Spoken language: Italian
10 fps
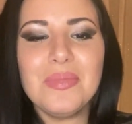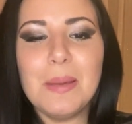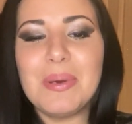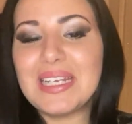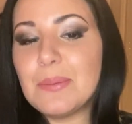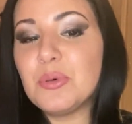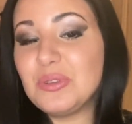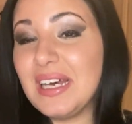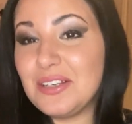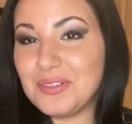perché può
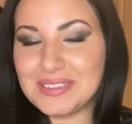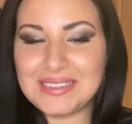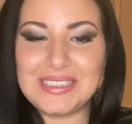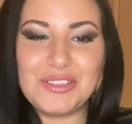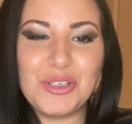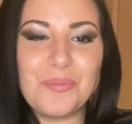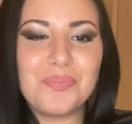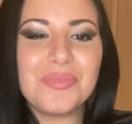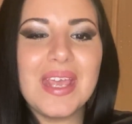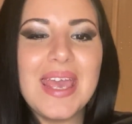dare
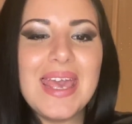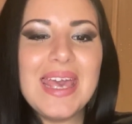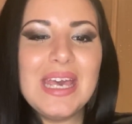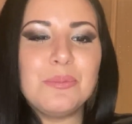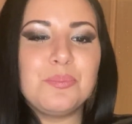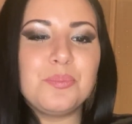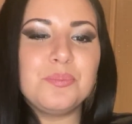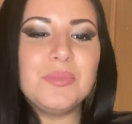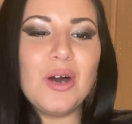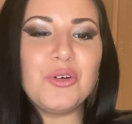fastidio.
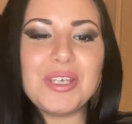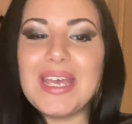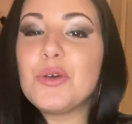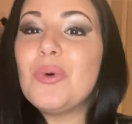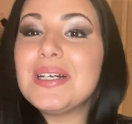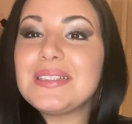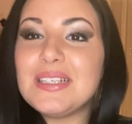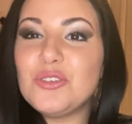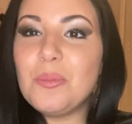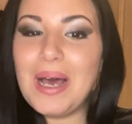Ok,
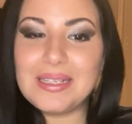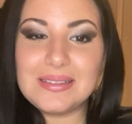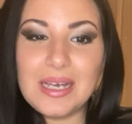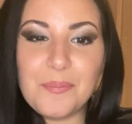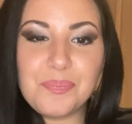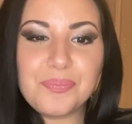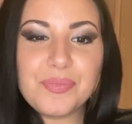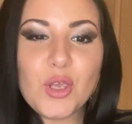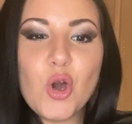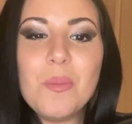quarta domanda.
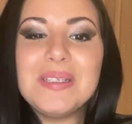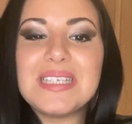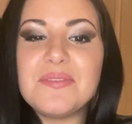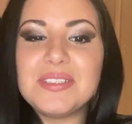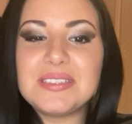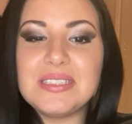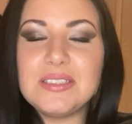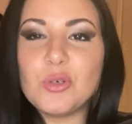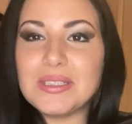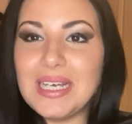Come sei
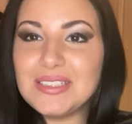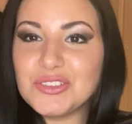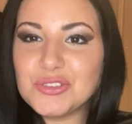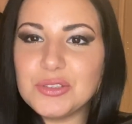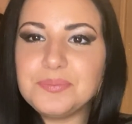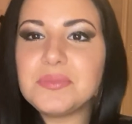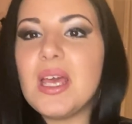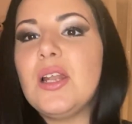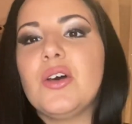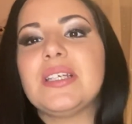vestito adesso?
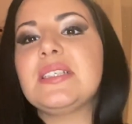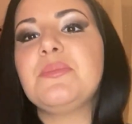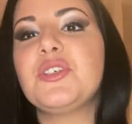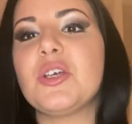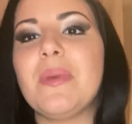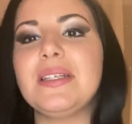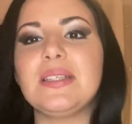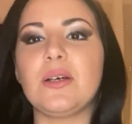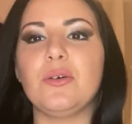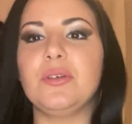E allora,
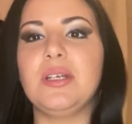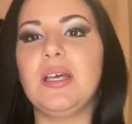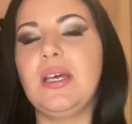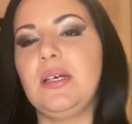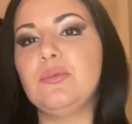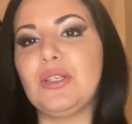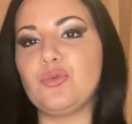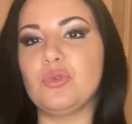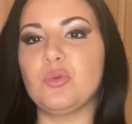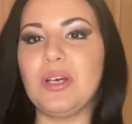semplicemente con eh, una
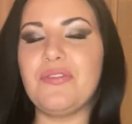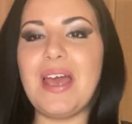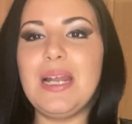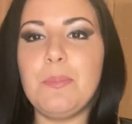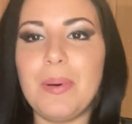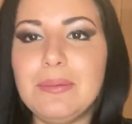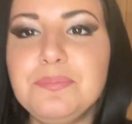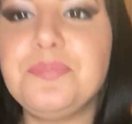tuta, una felpa,